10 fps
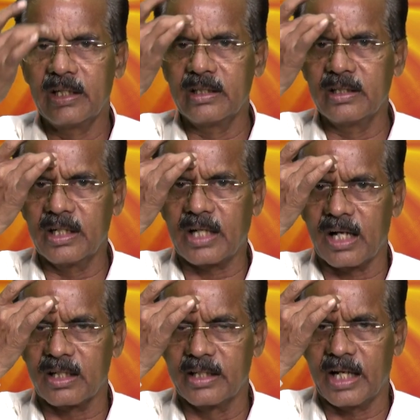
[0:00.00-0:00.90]
இது
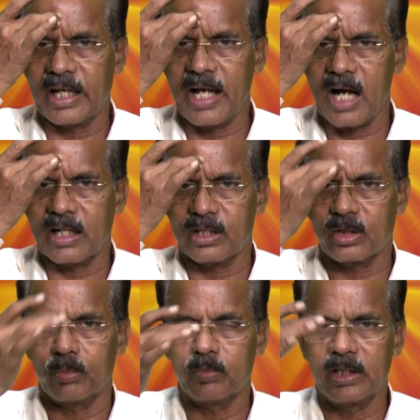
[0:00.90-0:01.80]
கருநிலையாக
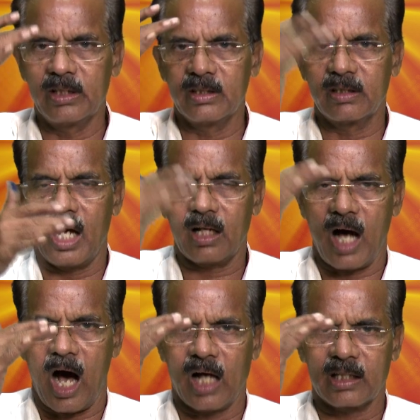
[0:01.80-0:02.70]
இருக்கும் இதுதான்
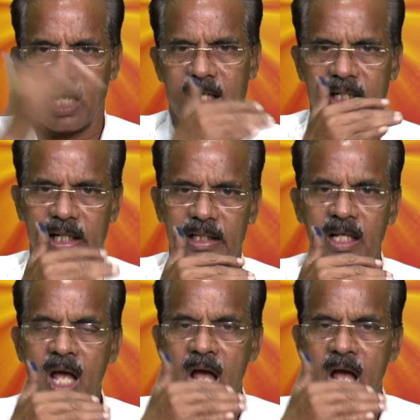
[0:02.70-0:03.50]
ஆதார நிலை